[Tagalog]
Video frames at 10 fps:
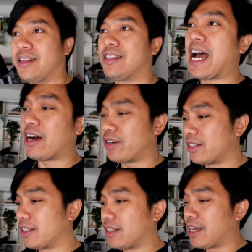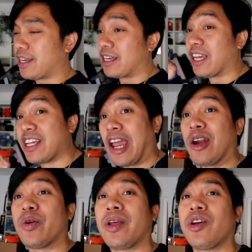dahon. Nagiging
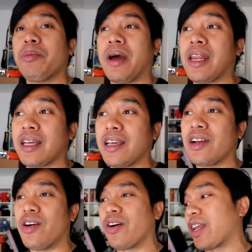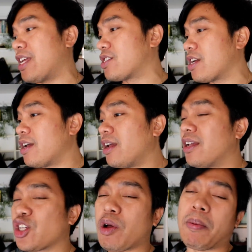yellow na yung iba, nagiging orange.
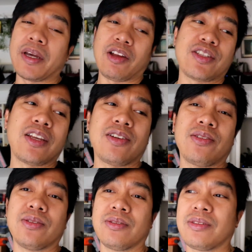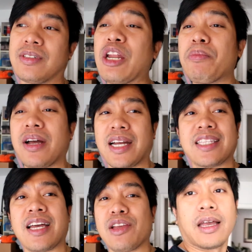So papakita ko sa inyo kung gano'n ba
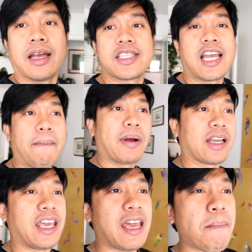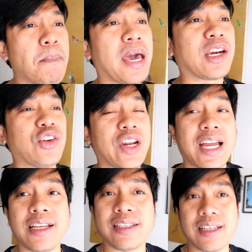kaganda Kasi nga mag iimberno
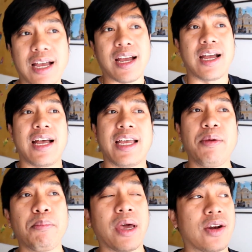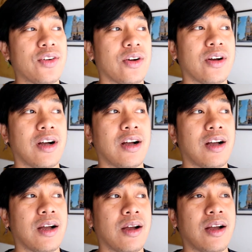na. Uh, imberno,
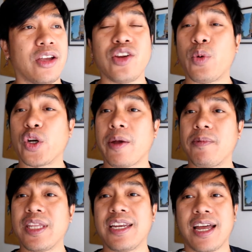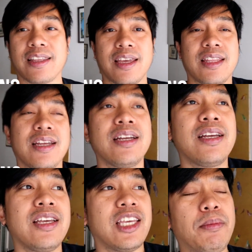uh, yun ang word of the day natin.
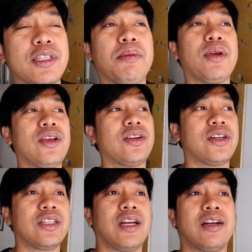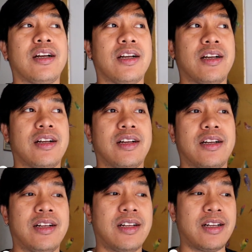Ibig sabihin nun, uh,
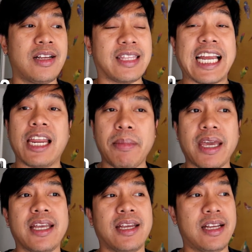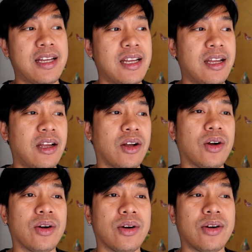taglamig o
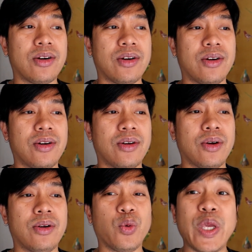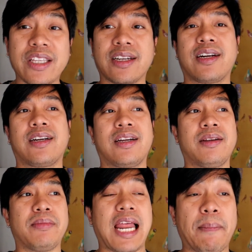winter.
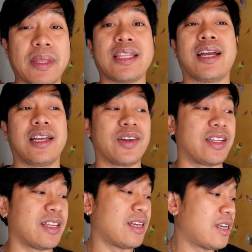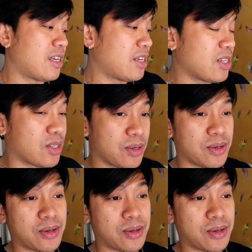Malapit na, yon So,